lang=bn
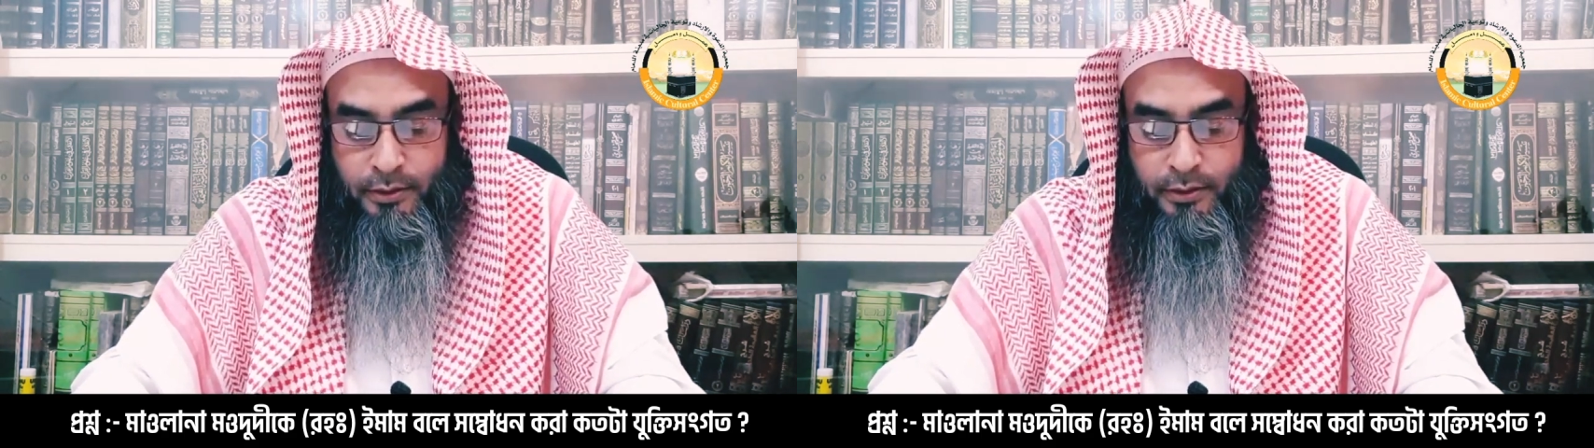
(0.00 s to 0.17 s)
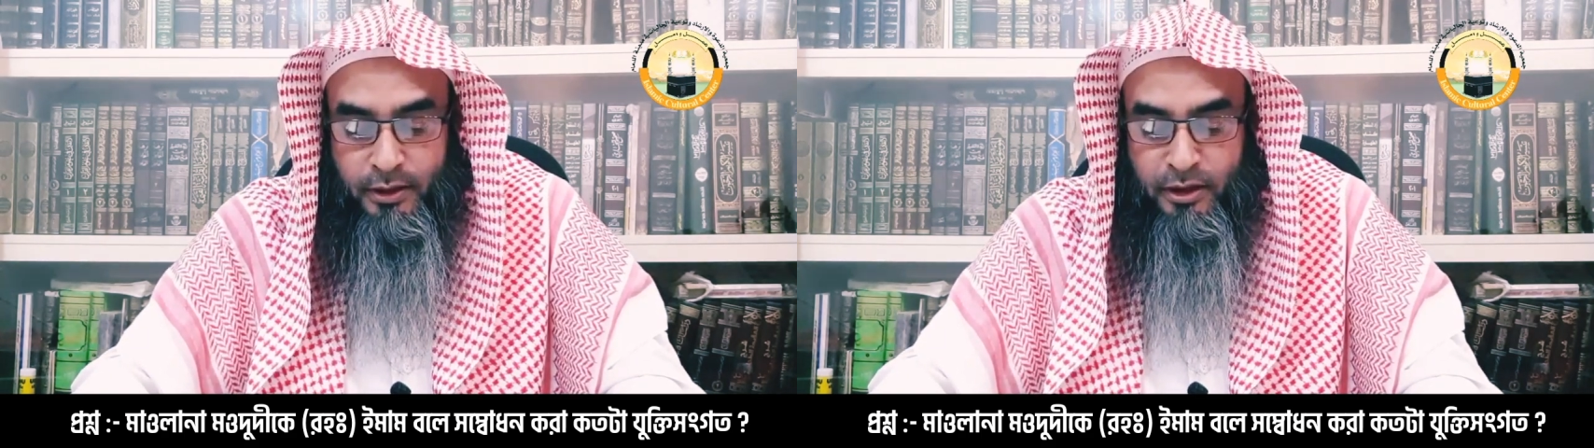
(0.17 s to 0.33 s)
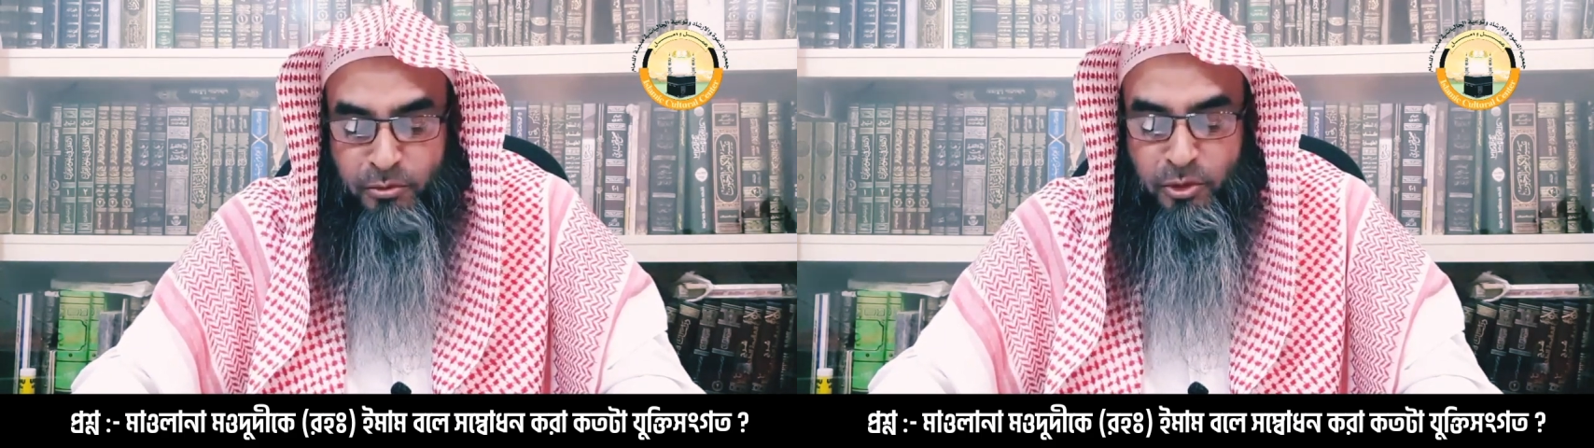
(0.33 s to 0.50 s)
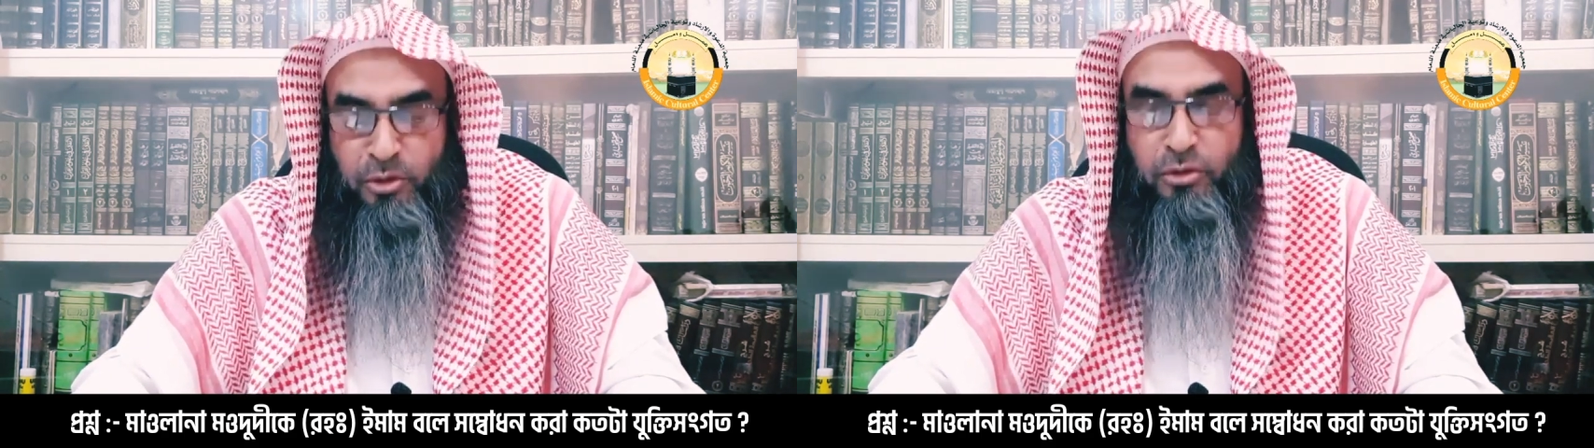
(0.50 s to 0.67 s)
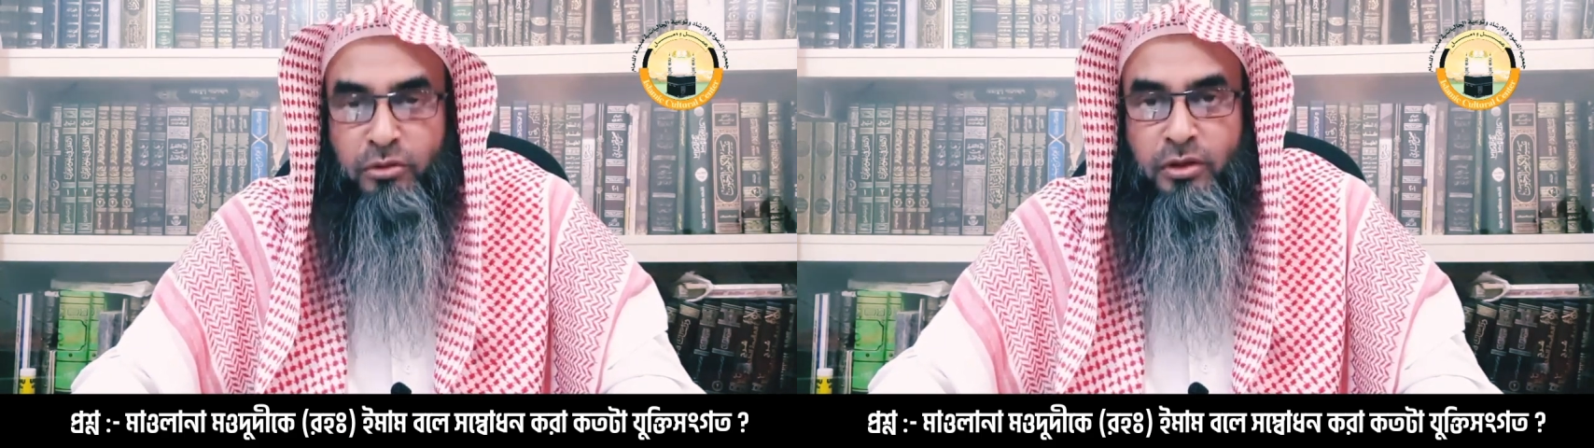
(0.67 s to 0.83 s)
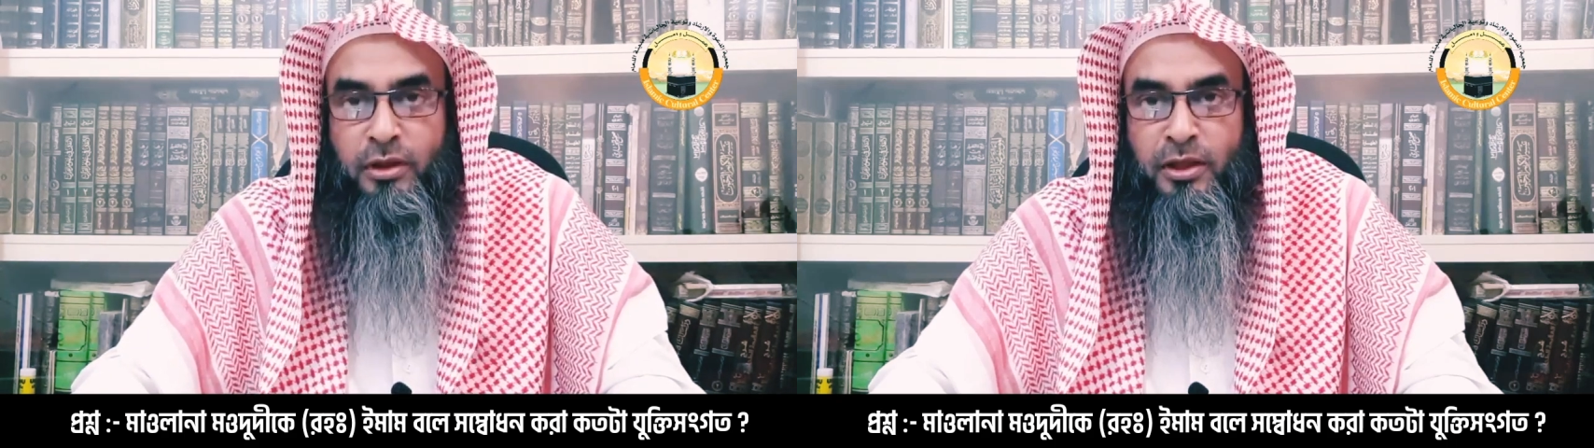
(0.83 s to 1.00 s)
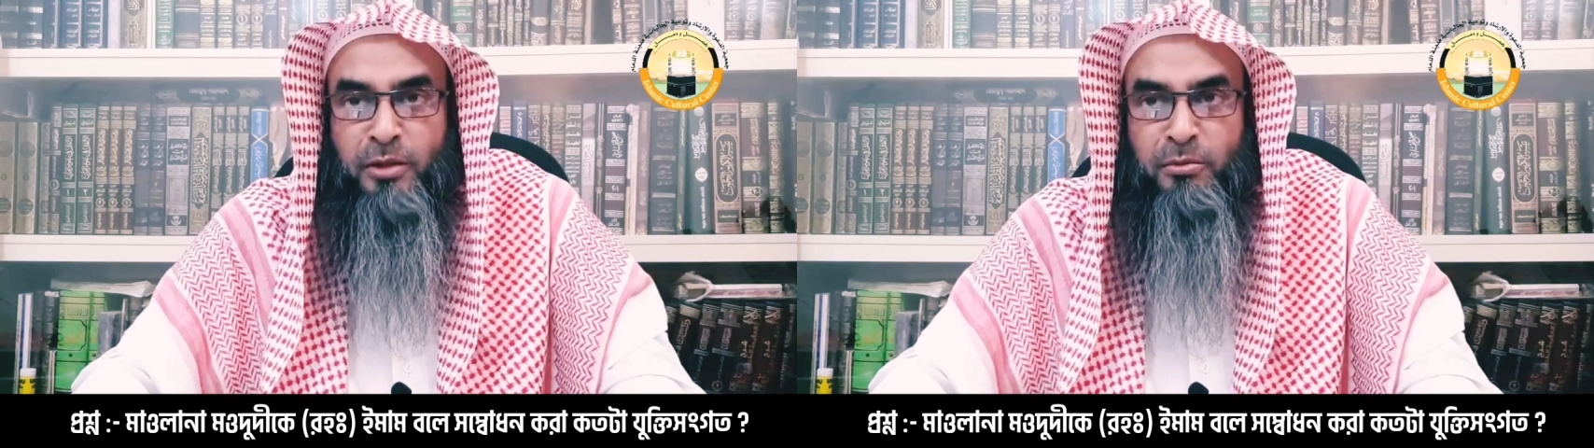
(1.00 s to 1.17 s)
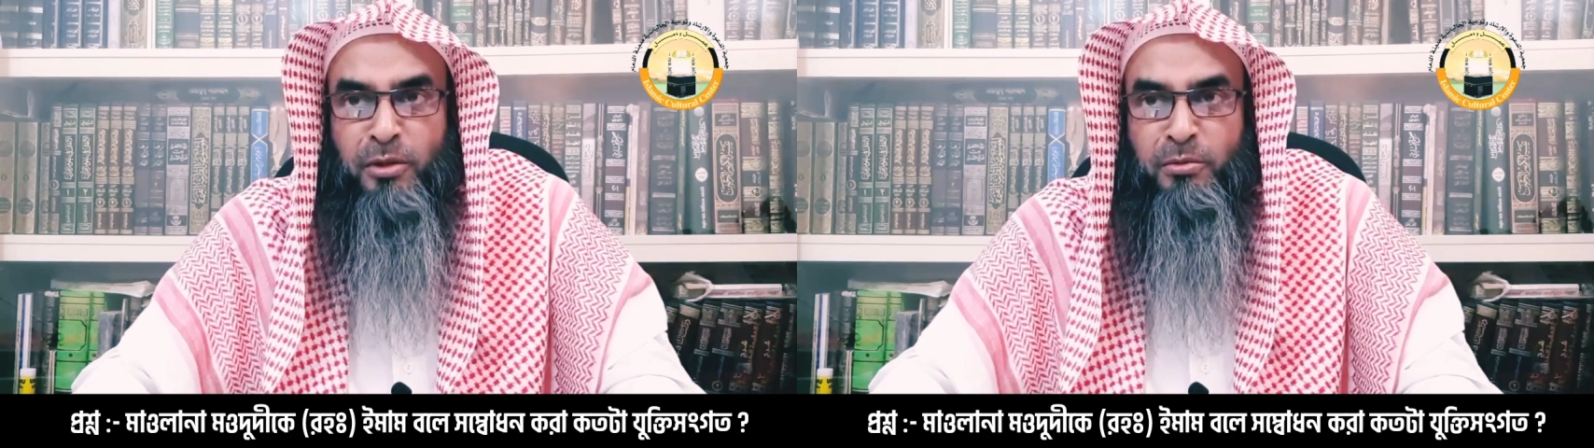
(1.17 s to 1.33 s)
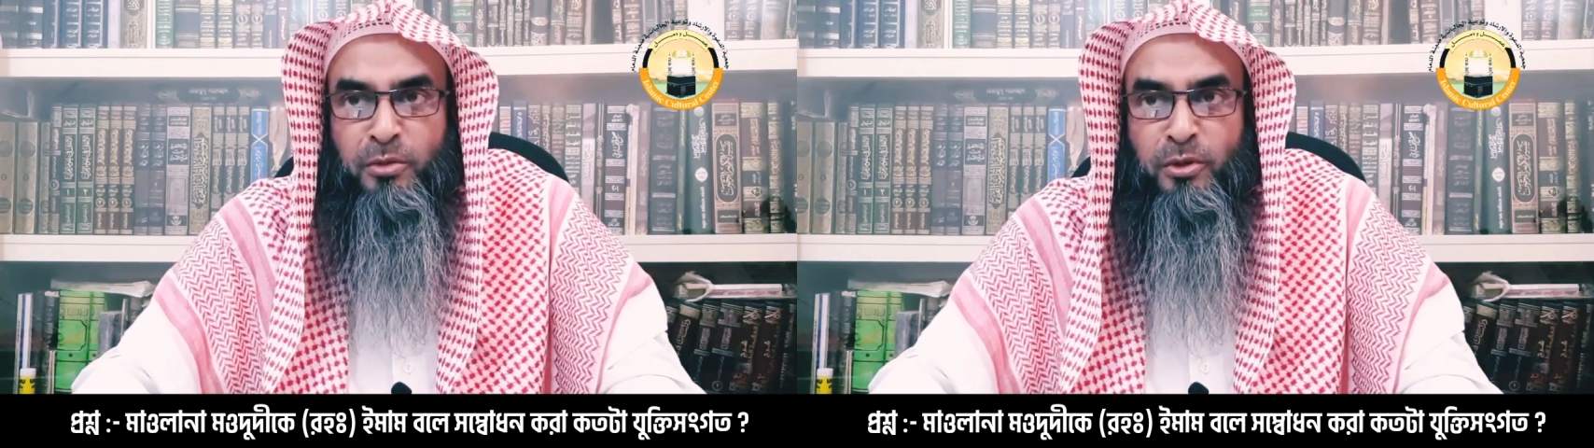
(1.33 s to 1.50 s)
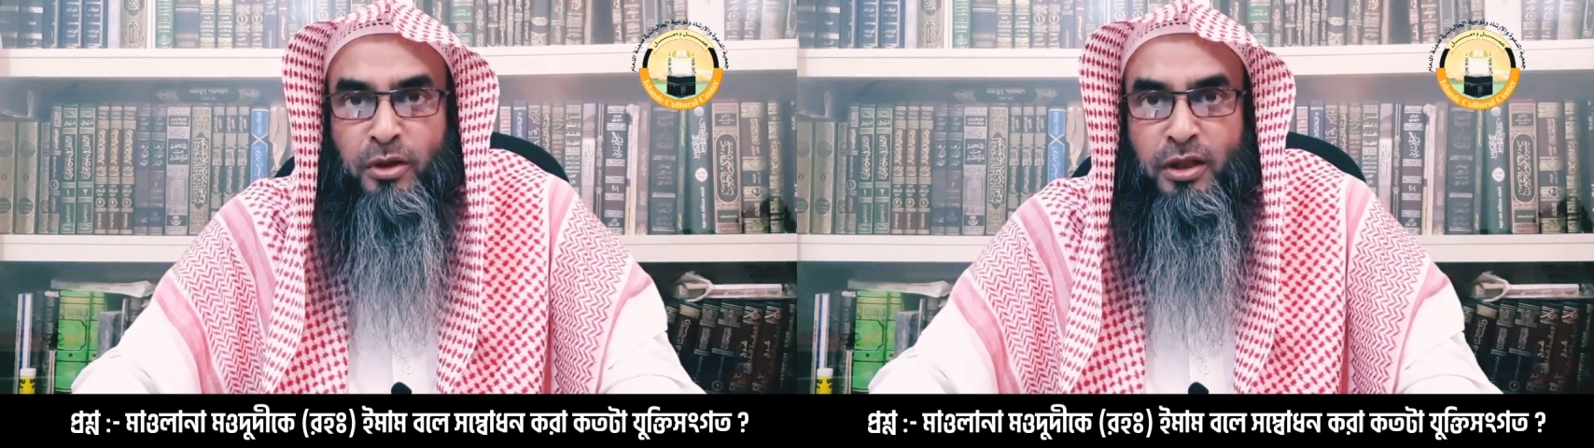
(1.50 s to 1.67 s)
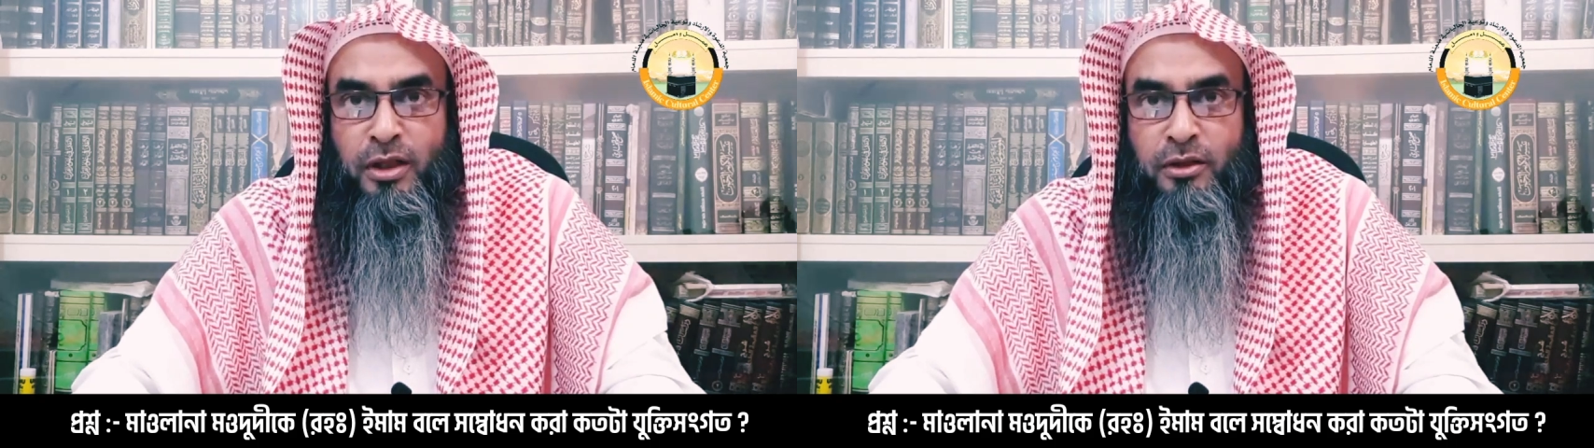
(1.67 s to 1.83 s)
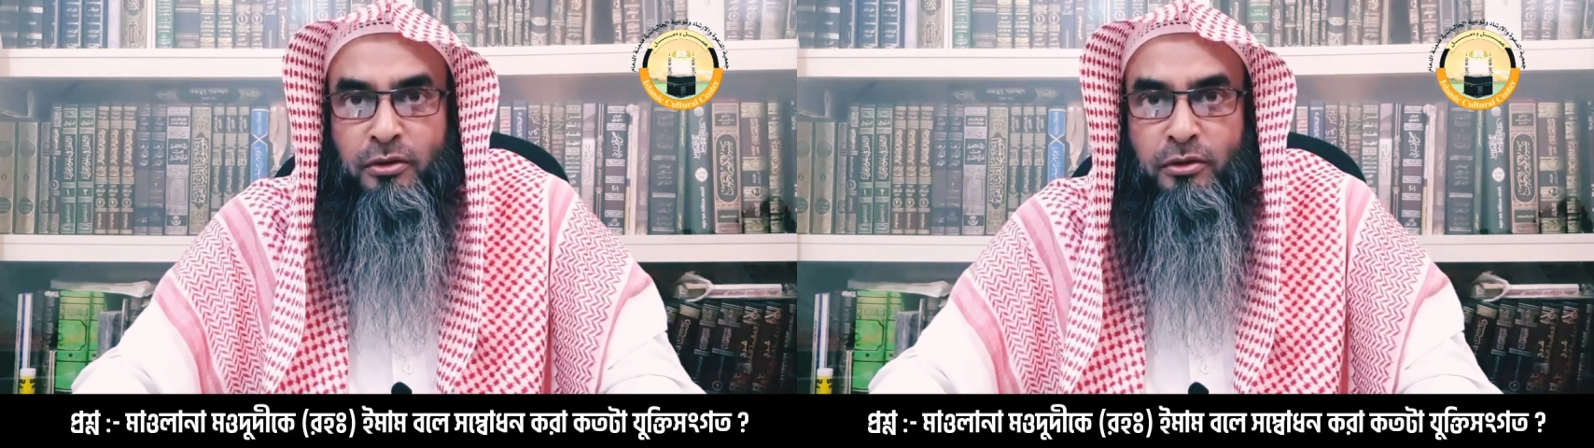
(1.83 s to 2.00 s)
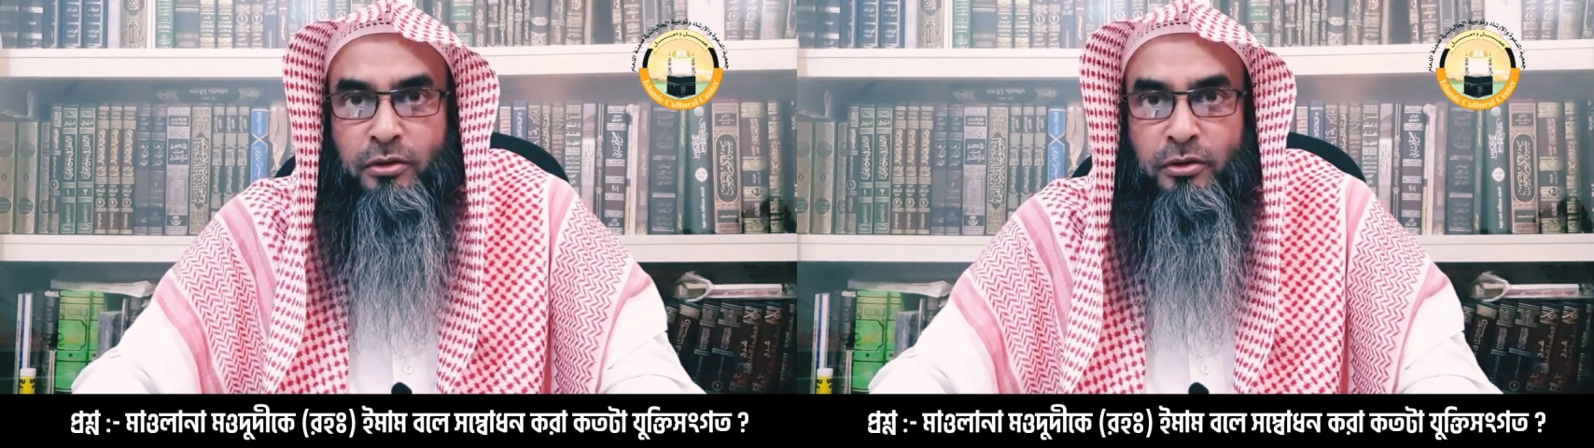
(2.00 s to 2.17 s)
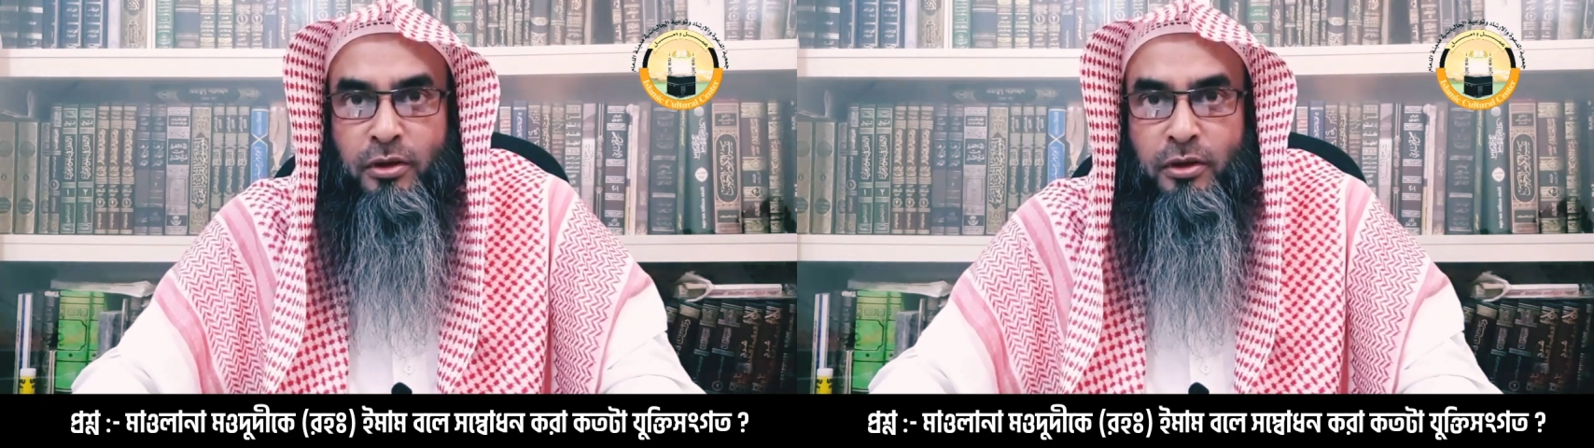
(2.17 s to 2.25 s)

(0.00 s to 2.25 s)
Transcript: তারা মদুদিকে ইমাম বললে তো